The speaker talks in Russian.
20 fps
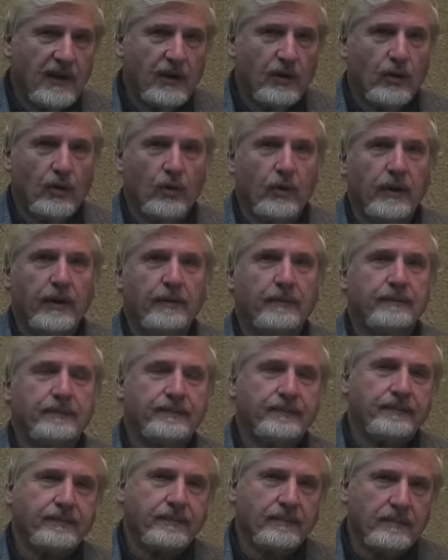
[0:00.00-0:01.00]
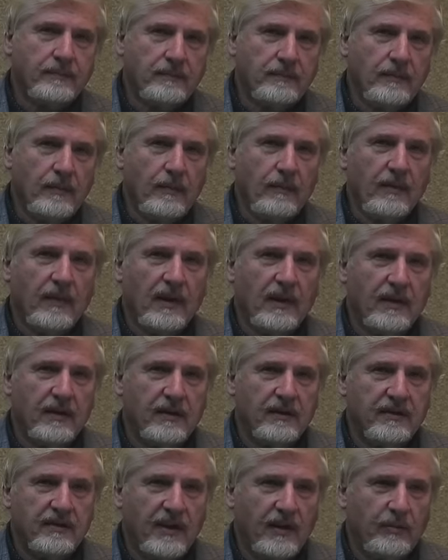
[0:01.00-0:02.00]
икрой и
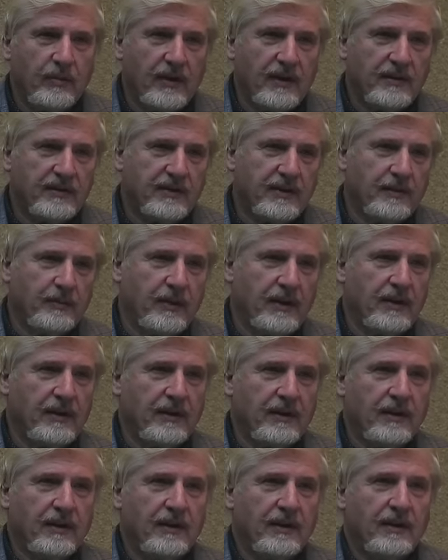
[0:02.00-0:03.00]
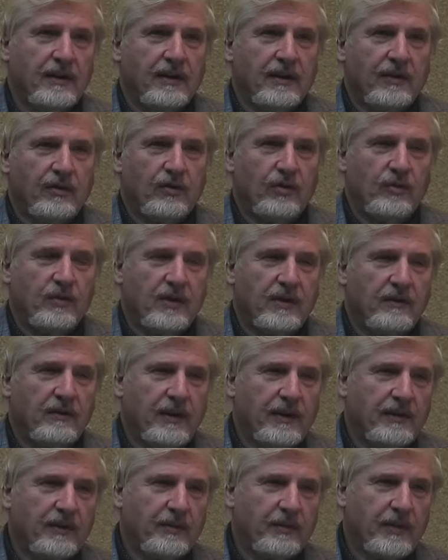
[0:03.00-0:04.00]
разнообразными
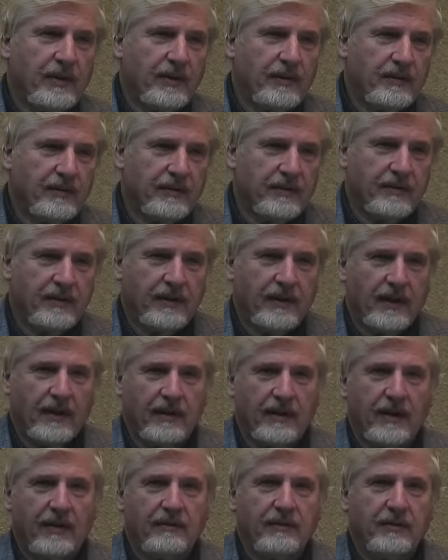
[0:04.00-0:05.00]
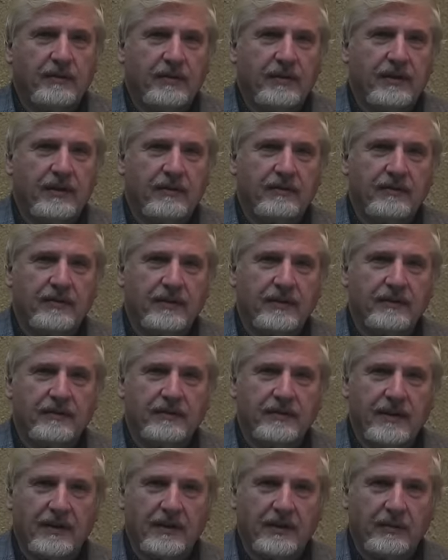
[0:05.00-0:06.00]
кумкватами и агавами там
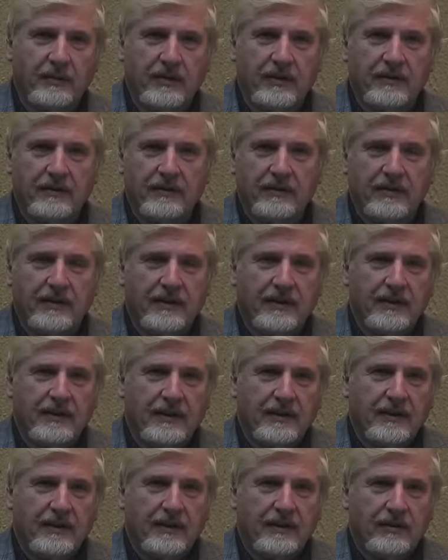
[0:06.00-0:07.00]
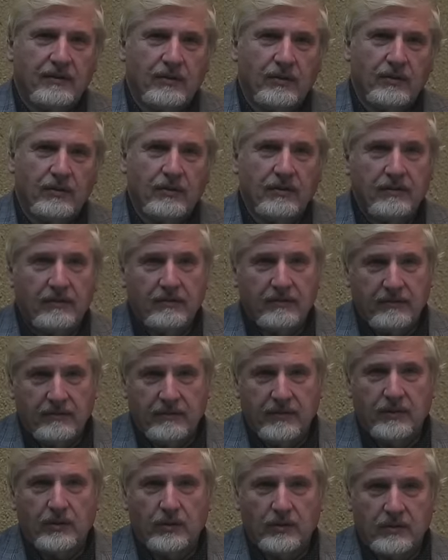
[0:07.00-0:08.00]
всякими, то
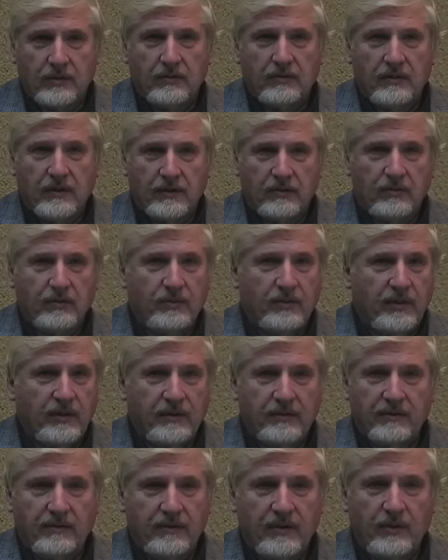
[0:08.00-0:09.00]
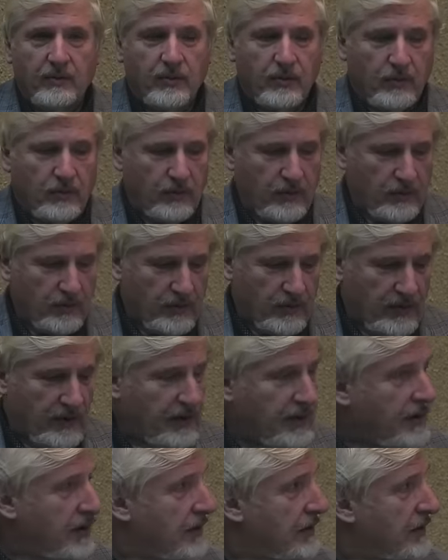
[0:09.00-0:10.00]
вы тоже, у вас зубы не будут
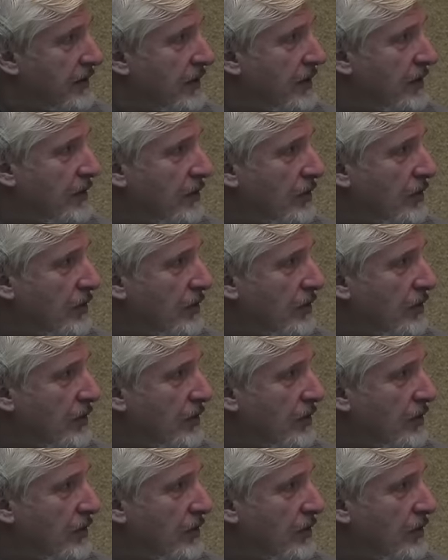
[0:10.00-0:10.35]
нужны, как и